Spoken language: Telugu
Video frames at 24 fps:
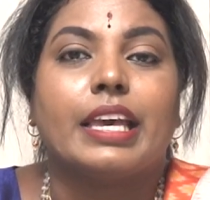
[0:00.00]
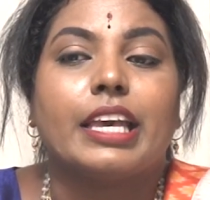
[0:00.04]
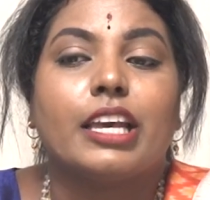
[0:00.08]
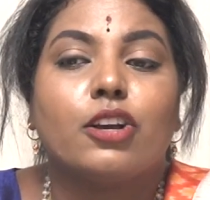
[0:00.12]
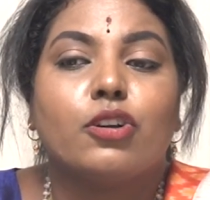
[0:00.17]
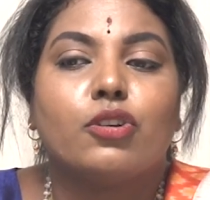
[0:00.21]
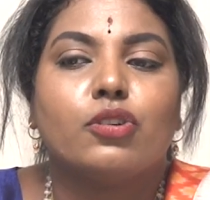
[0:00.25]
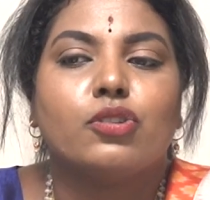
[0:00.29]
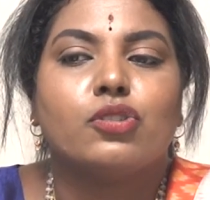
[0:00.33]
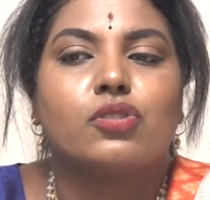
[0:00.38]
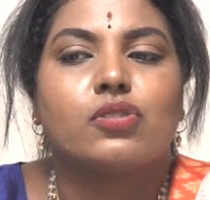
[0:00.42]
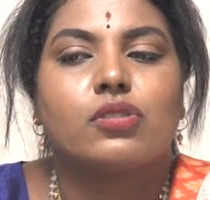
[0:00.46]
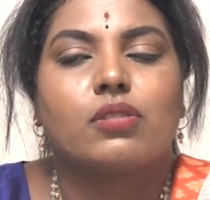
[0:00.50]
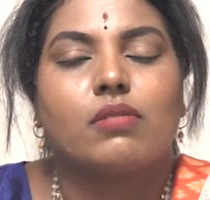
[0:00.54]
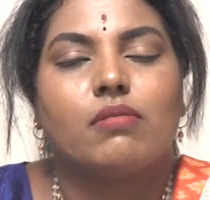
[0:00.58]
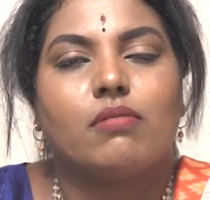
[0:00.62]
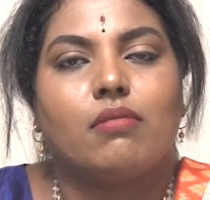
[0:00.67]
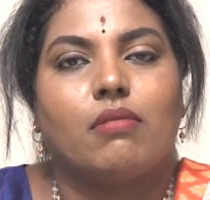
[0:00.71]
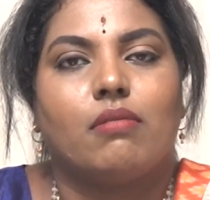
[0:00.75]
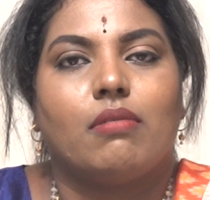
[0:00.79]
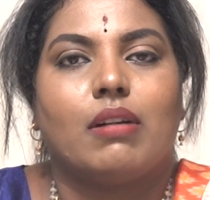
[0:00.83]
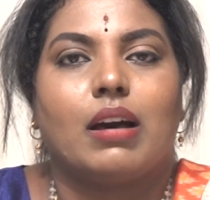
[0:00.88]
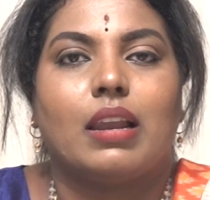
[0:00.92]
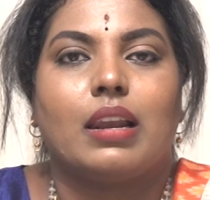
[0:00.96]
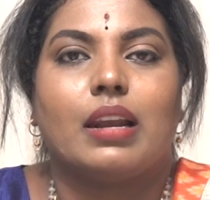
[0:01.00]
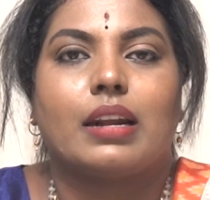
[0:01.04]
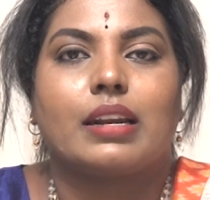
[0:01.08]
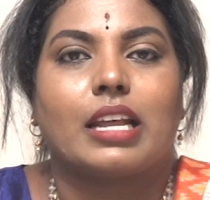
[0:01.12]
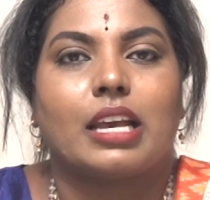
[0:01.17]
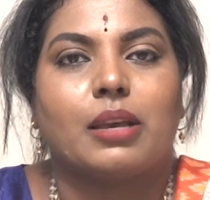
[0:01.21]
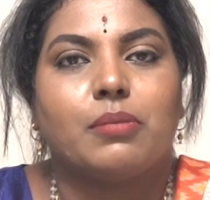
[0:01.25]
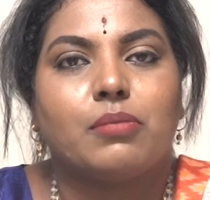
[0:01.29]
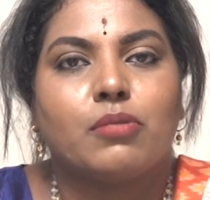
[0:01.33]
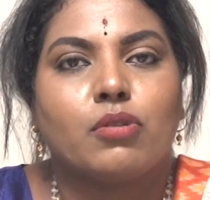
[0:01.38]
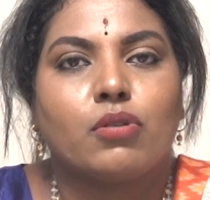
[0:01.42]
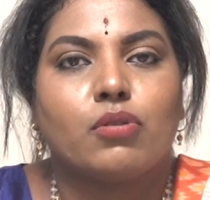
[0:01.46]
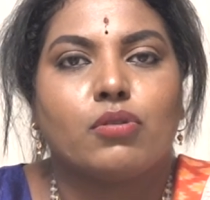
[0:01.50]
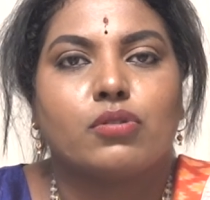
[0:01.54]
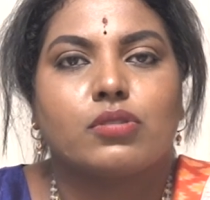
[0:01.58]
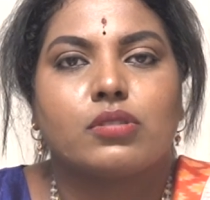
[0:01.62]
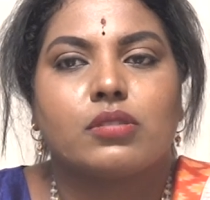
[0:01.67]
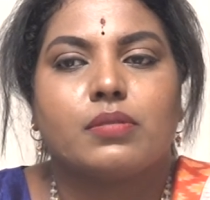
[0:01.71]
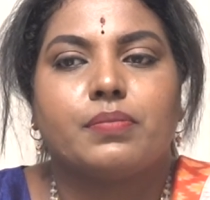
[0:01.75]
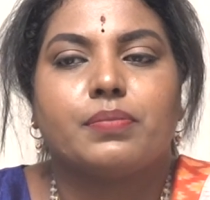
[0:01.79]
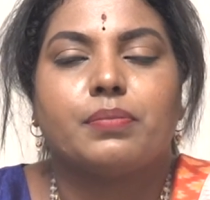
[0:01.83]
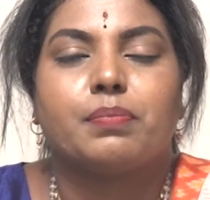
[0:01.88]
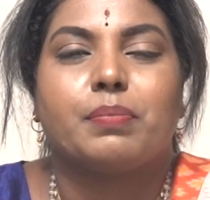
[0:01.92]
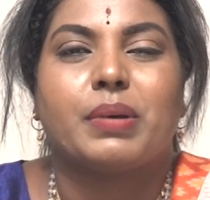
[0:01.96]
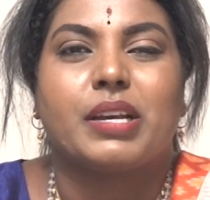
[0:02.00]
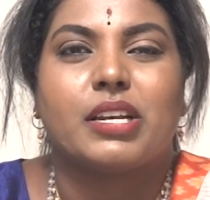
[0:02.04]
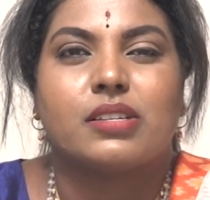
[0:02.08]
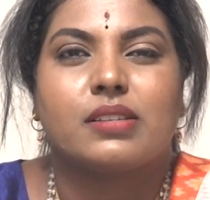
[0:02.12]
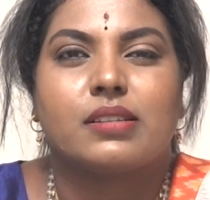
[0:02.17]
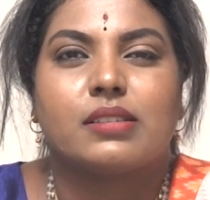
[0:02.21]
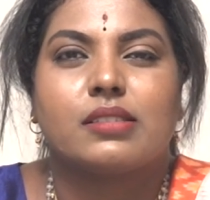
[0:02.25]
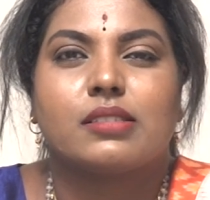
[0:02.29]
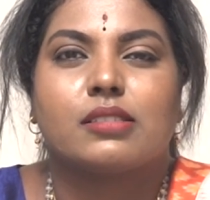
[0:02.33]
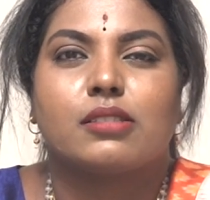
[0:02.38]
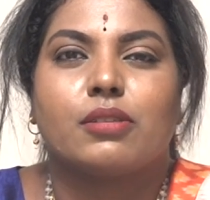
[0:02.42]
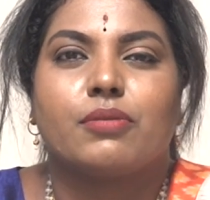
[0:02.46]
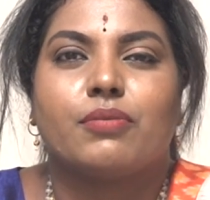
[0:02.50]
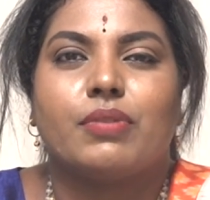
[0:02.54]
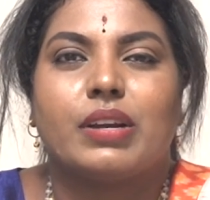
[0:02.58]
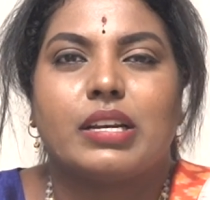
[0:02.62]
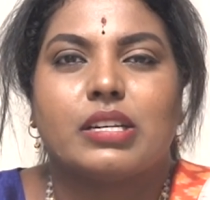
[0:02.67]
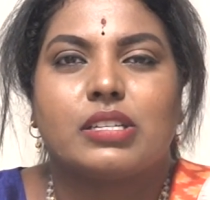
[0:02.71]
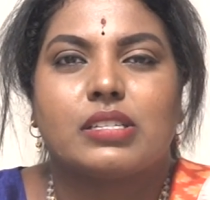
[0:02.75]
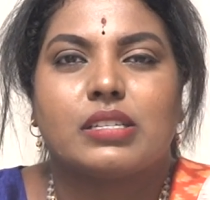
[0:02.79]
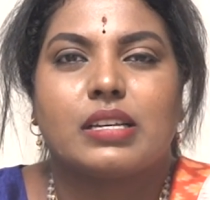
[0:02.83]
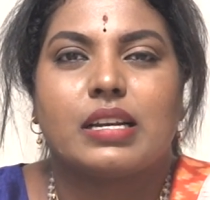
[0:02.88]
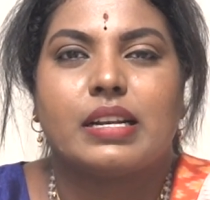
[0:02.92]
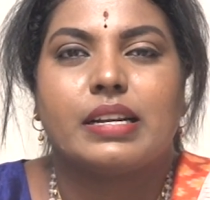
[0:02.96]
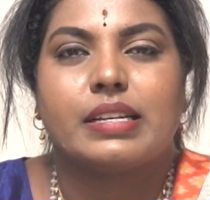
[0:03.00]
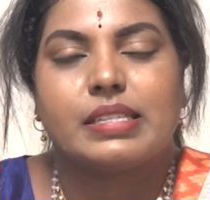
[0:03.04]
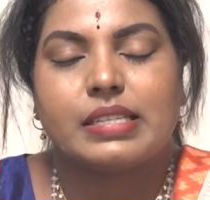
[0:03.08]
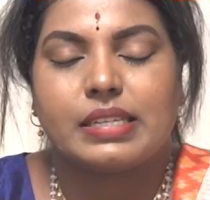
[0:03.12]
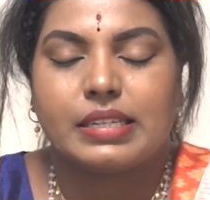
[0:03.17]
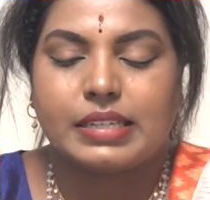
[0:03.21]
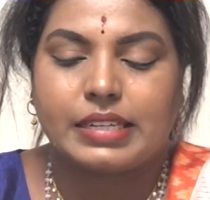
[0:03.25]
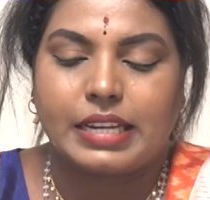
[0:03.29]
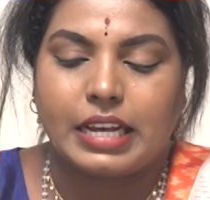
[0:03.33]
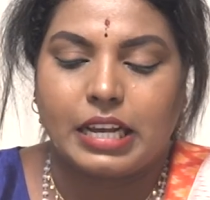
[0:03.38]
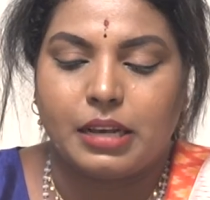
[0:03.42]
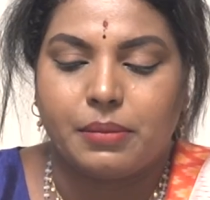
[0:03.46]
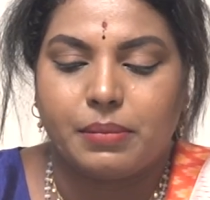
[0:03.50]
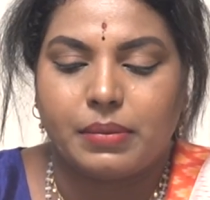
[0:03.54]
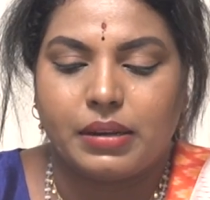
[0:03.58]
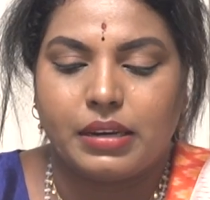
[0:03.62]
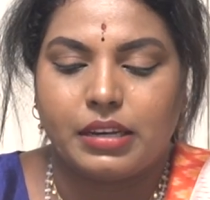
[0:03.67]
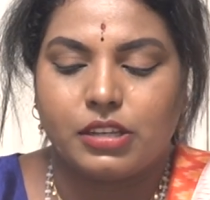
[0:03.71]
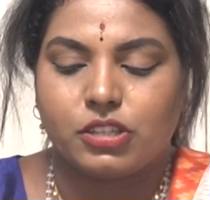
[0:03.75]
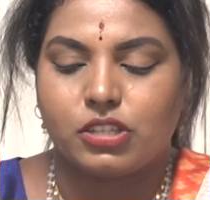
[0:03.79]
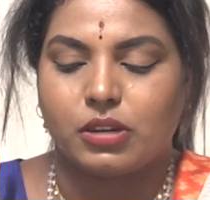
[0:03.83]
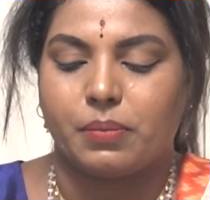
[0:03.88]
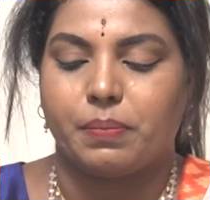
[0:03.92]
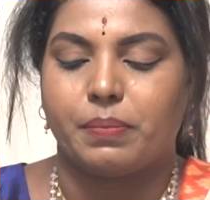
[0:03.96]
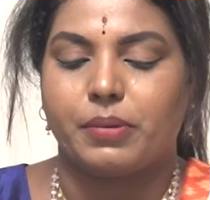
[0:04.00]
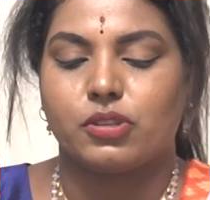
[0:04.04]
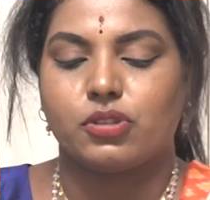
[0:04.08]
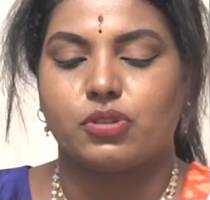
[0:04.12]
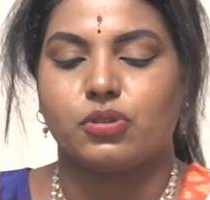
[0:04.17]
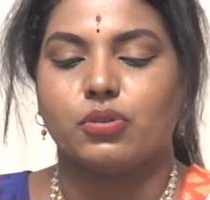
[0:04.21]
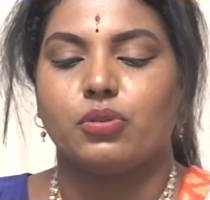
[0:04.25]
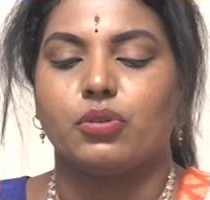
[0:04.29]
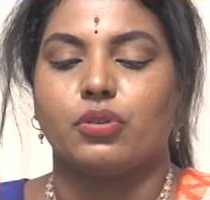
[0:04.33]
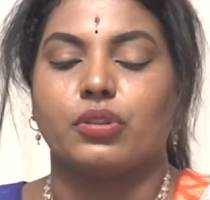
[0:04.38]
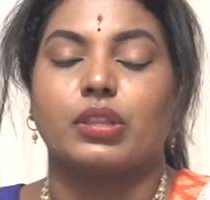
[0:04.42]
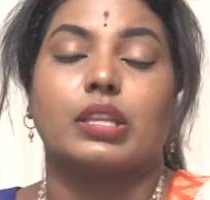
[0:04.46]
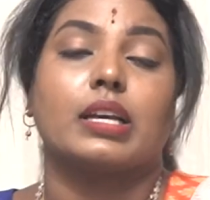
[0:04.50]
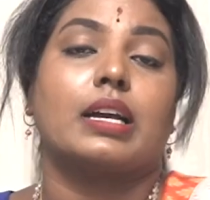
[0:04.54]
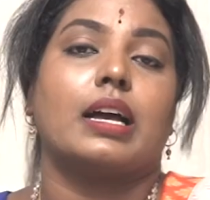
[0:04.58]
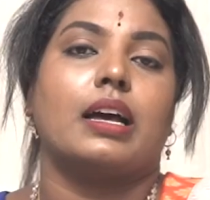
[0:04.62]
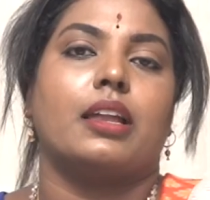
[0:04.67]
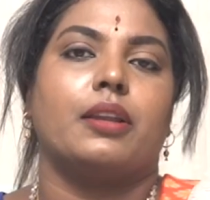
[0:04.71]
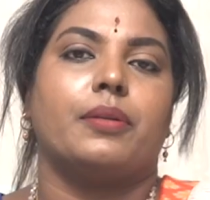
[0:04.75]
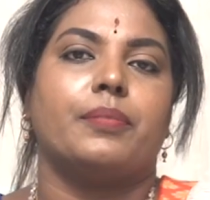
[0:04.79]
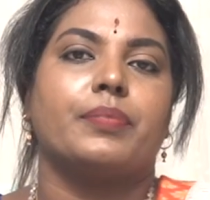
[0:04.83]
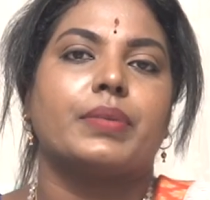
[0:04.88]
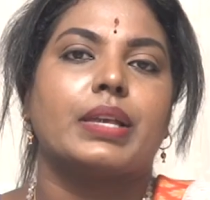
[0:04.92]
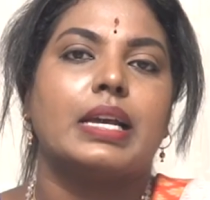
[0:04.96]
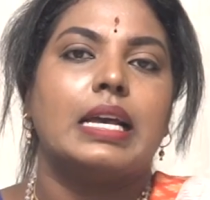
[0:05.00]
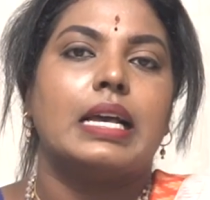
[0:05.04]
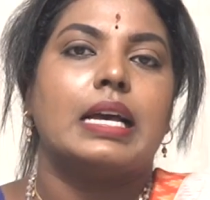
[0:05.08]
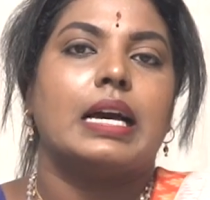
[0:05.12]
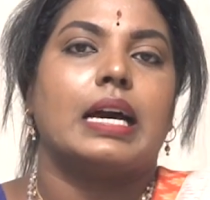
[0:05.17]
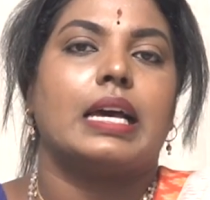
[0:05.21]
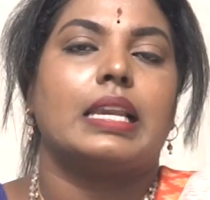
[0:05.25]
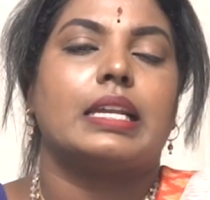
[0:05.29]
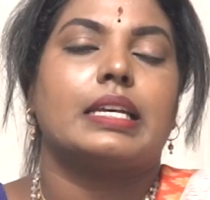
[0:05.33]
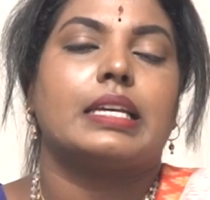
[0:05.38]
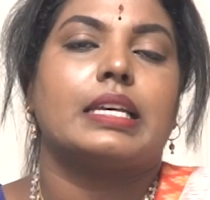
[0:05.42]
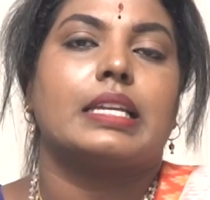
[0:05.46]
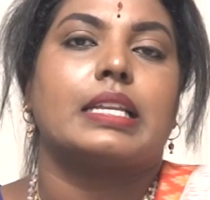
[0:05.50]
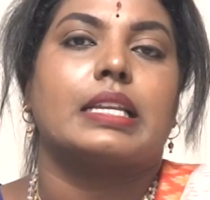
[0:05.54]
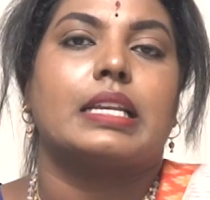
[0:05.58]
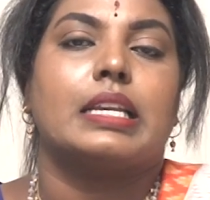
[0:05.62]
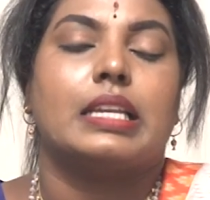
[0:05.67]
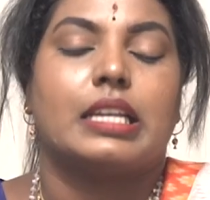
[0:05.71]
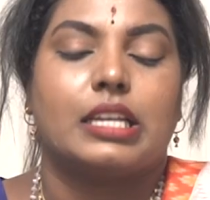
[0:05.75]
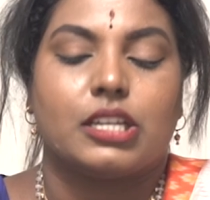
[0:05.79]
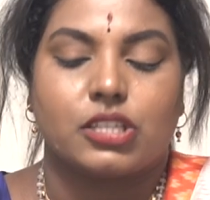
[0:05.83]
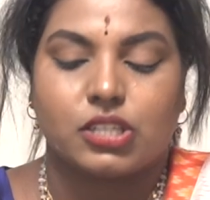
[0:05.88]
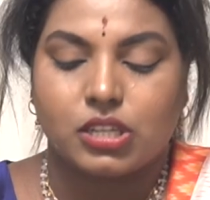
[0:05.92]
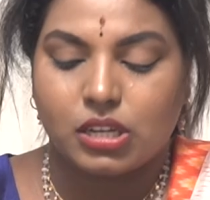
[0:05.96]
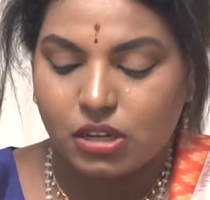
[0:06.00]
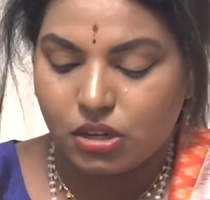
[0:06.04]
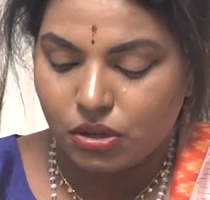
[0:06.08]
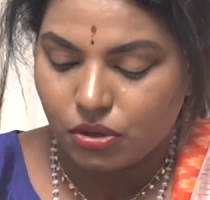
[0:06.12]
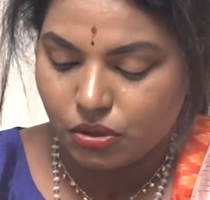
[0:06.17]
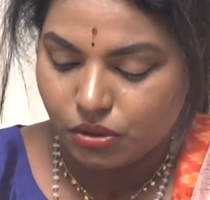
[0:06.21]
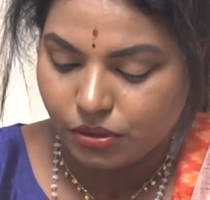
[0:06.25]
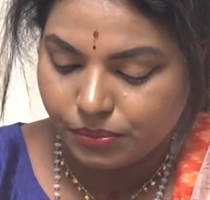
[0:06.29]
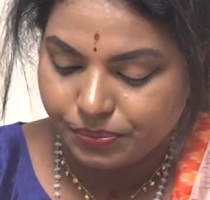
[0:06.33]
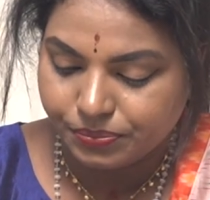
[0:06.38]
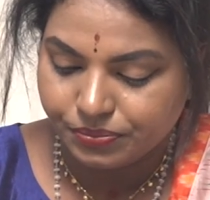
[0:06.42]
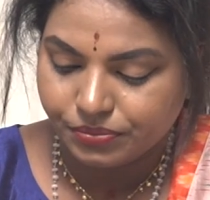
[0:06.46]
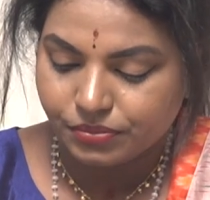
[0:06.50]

ఇంకొంచెం వాళ్ళ టైం కోసం పేషెంట్స్తో వెయిట్ చేయాల్సిన టైం అనే చెప్పచ్చు కొంతకాలం అలాగే రిలేషన్లో